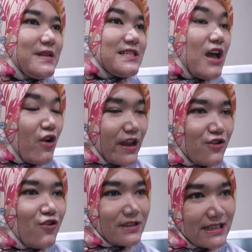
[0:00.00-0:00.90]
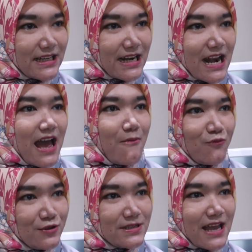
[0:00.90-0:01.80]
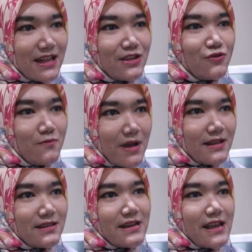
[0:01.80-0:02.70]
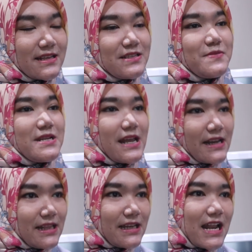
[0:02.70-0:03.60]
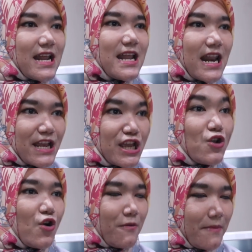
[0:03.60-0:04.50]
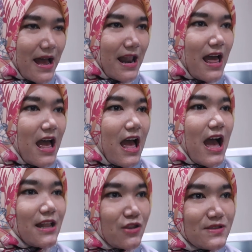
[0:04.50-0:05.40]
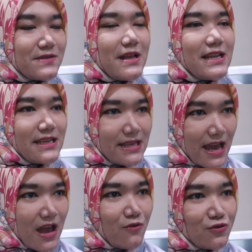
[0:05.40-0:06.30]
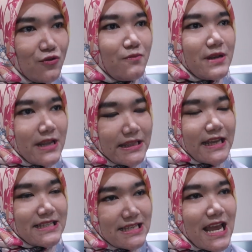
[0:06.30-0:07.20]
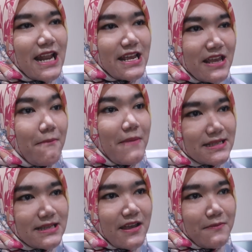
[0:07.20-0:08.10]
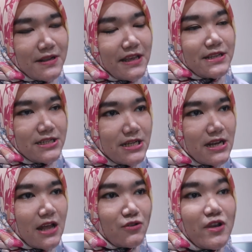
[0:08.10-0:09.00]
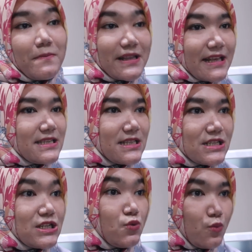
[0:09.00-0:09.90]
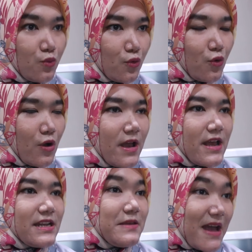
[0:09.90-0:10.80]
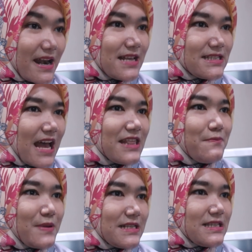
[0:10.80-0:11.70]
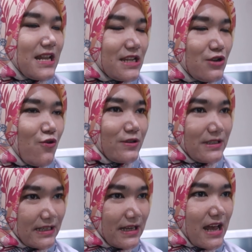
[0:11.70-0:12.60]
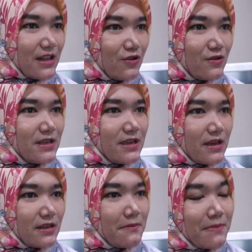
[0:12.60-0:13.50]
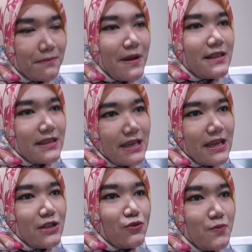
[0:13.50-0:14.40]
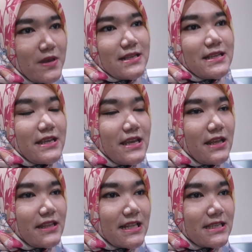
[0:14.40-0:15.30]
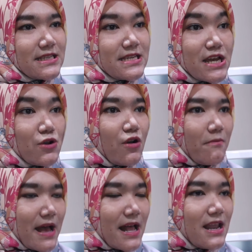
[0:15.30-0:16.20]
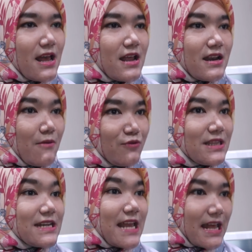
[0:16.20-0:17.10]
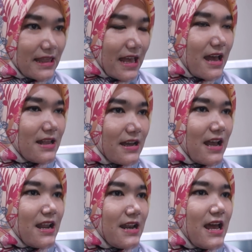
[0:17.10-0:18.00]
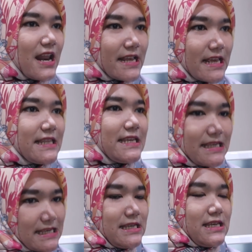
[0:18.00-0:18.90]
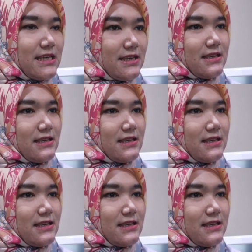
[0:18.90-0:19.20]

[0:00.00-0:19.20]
diperiksa oleh dokter namun saat di rumah ternyata sebenarnya tekanan darahnya normal atau sebaliknya untuk mendeteksi adanya mass hypertension atau hipertensi terselubung di mana saat diperiksa di dokter atau di tempat praktik itu biasanya tensinya normal namun ternyata tekanan darahnya tinggi.